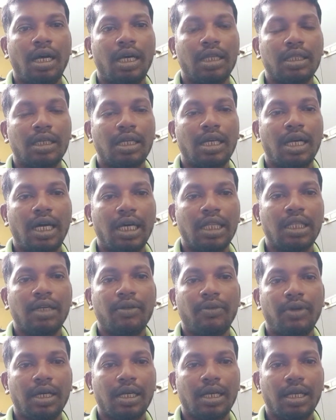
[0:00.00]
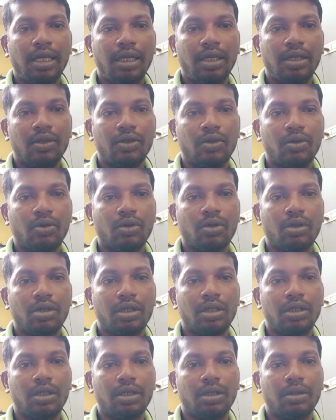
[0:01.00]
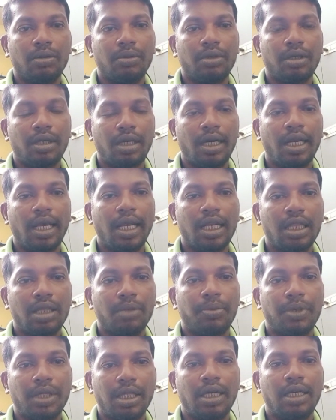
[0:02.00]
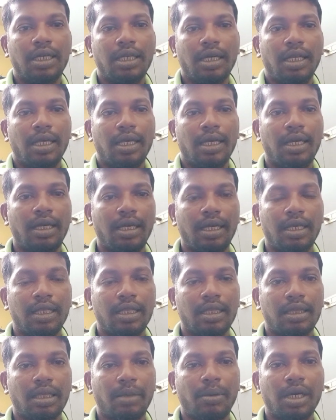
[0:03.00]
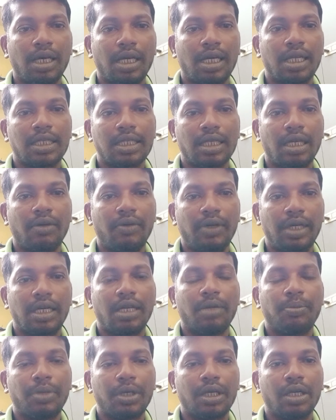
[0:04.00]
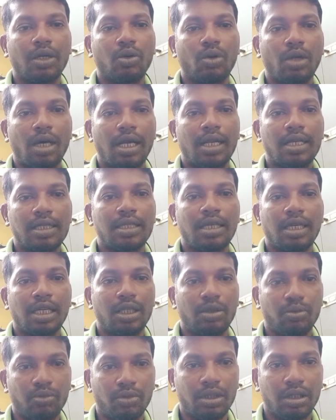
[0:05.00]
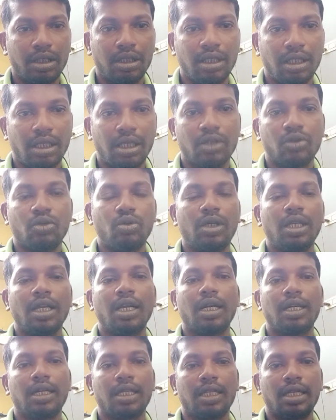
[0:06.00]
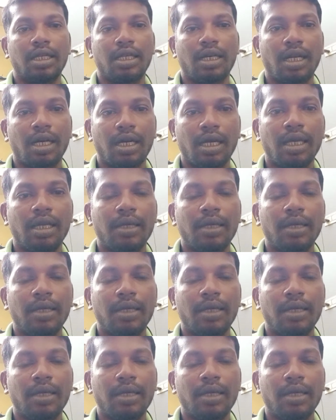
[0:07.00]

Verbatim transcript: அதற்கு ஆதரவாக ஒரு ரெண்டாயிரத்தி பதினெட்டில் தமிழக அரசால் வெளியிடப்பட்ட ஒரு அரசாணையும் வந்து இதில் சுட்டி காட்டியிருக்கிறாங்க